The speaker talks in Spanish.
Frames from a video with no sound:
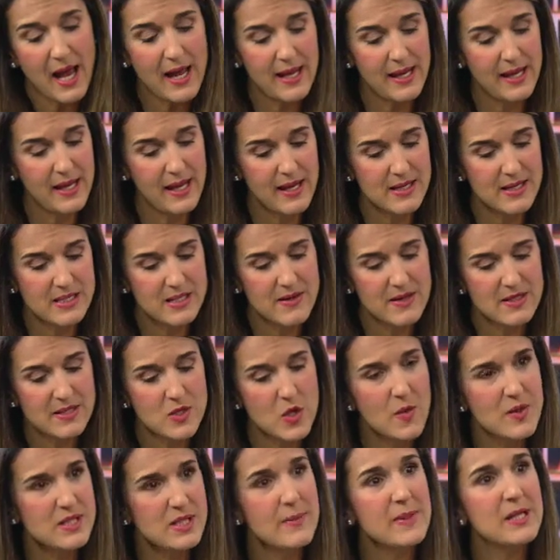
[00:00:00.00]
ahí ese ha
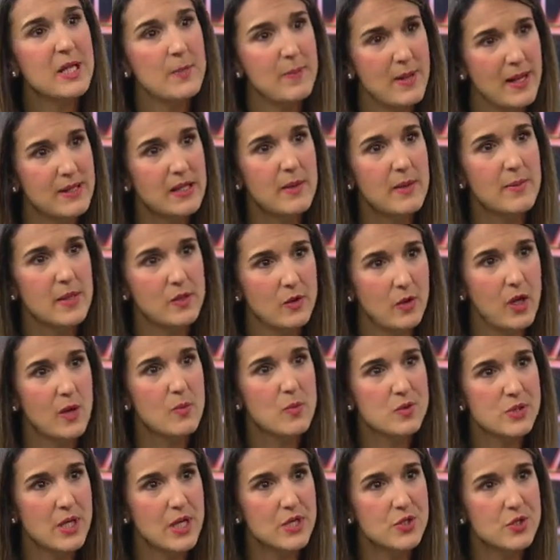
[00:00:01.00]
sido básicamente el planteamiento que
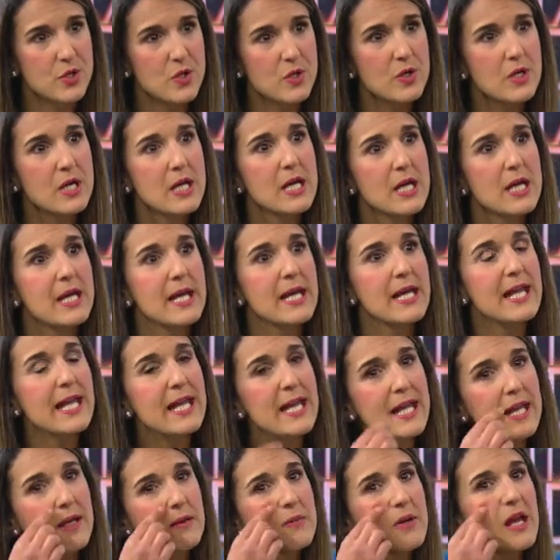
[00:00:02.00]
hemos hecho.
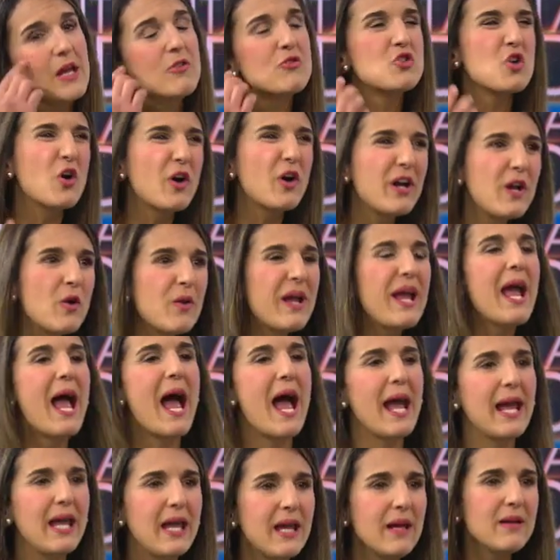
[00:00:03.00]
Y yo creo que
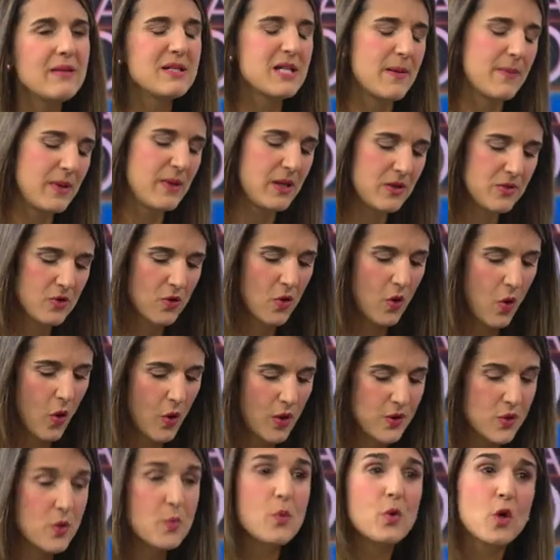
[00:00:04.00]
ahí, Yami, yo
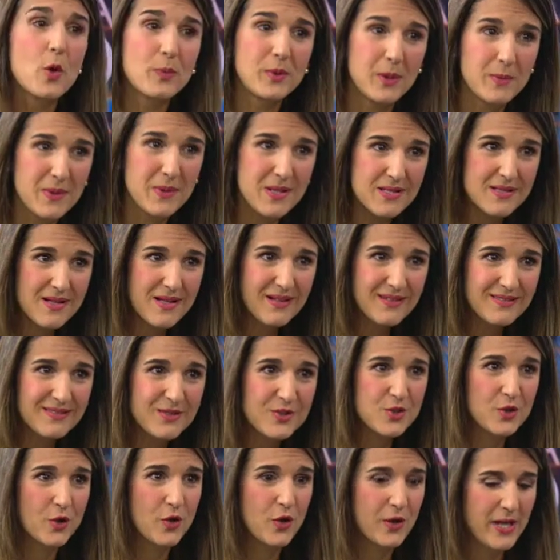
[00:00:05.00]
hoy soy muy optimista.
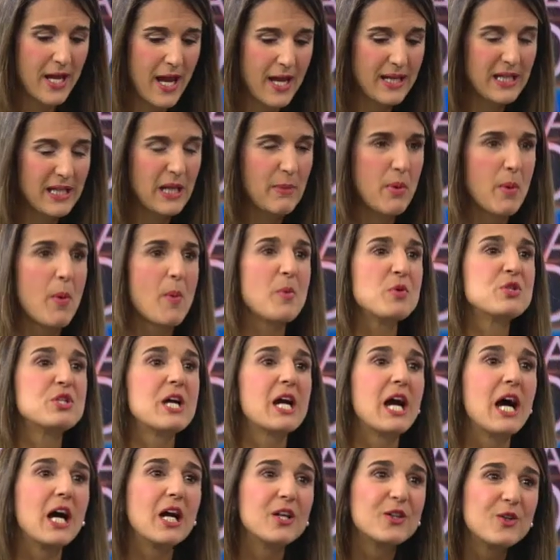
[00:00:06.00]
Yo creo que ahí también vamos
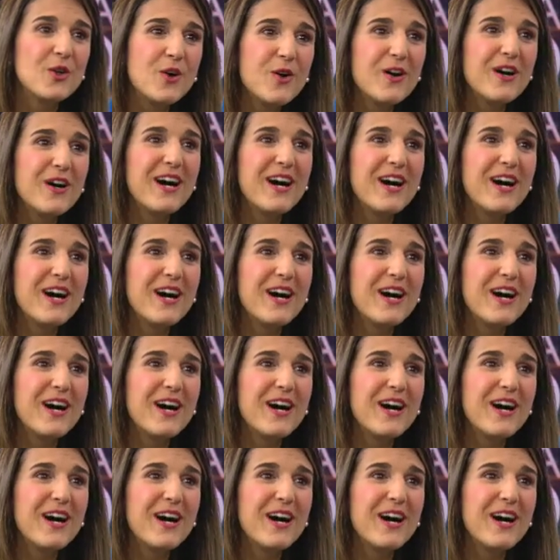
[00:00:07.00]
llegando.